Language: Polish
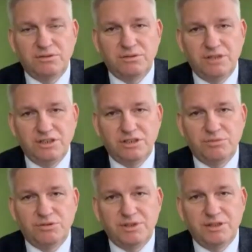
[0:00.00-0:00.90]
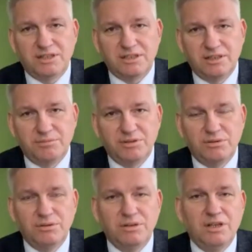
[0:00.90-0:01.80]
w najtrudniejszej próbie dla
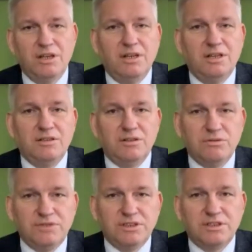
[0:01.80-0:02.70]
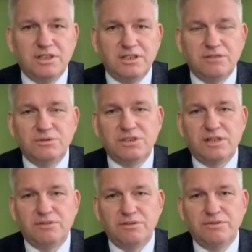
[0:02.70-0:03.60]
sanepidu, no również nie
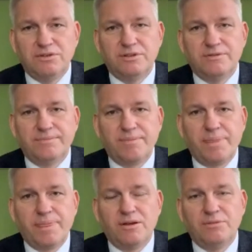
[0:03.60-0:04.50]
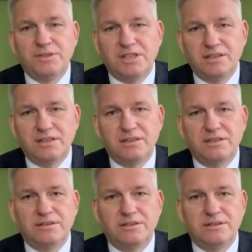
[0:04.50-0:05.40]
mm, opisany
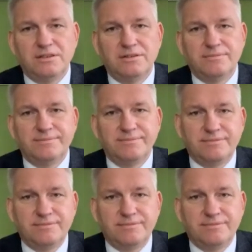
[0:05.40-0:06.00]
e,